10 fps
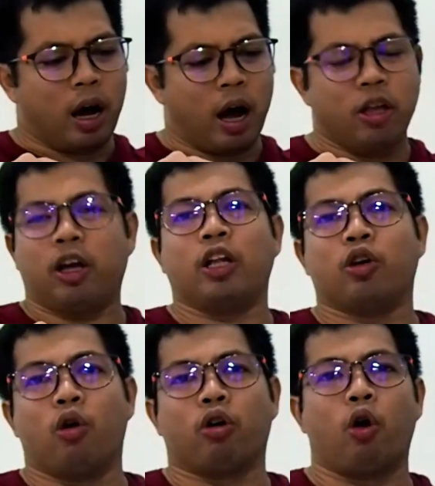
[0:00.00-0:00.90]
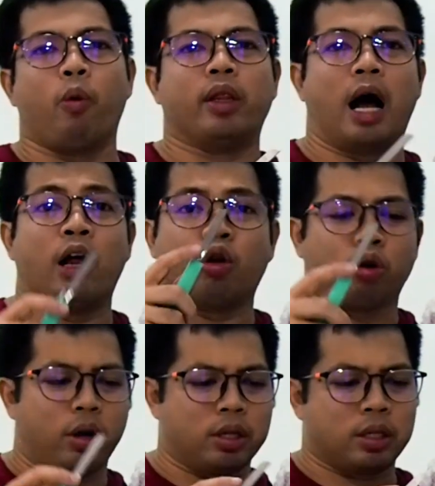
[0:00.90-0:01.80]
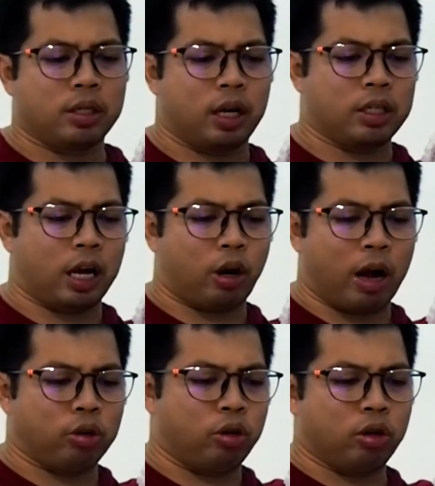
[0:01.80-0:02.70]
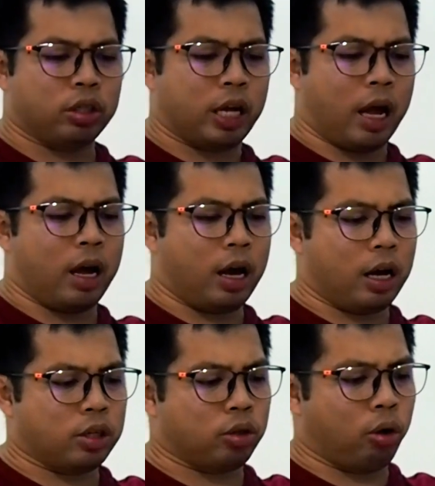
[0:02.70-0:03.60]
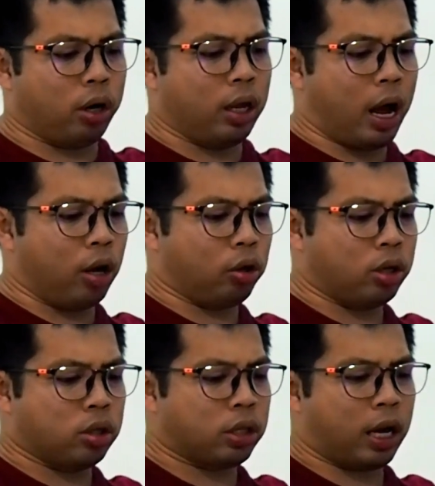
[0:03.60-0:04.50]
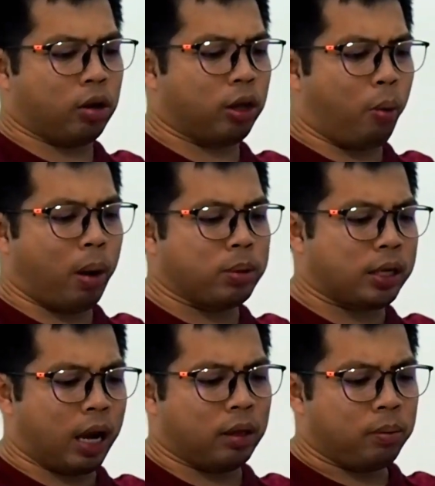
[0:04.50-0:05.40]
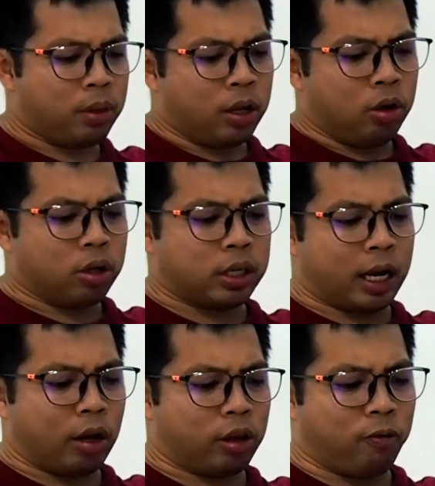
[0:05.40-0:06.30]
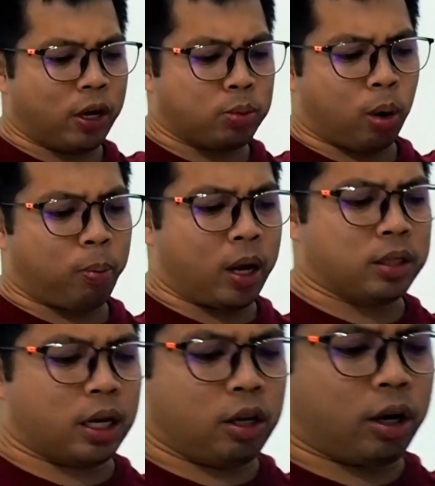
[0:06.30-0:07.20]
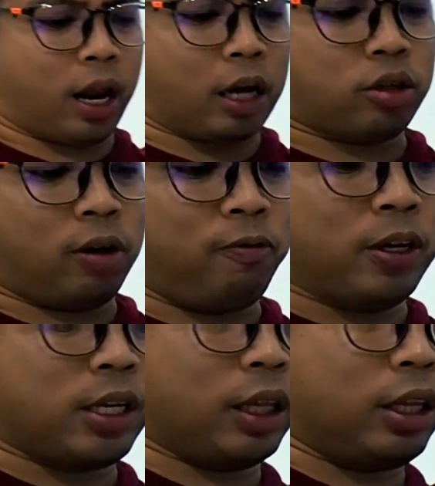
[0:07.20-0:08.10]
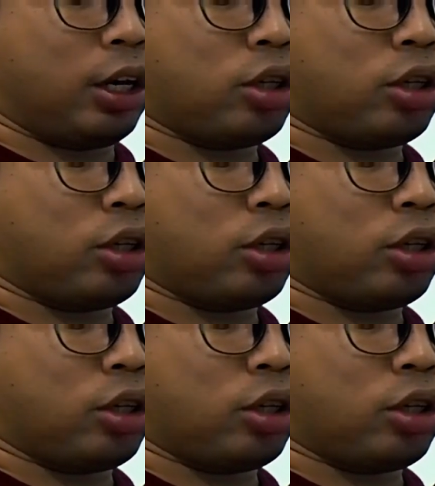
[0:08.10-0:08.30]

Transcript: Uh, you can go wrong with Anotoys. You check out yung uh, store ni Anotoys. You check out the website. You check out the Facebook page and you can actually visit their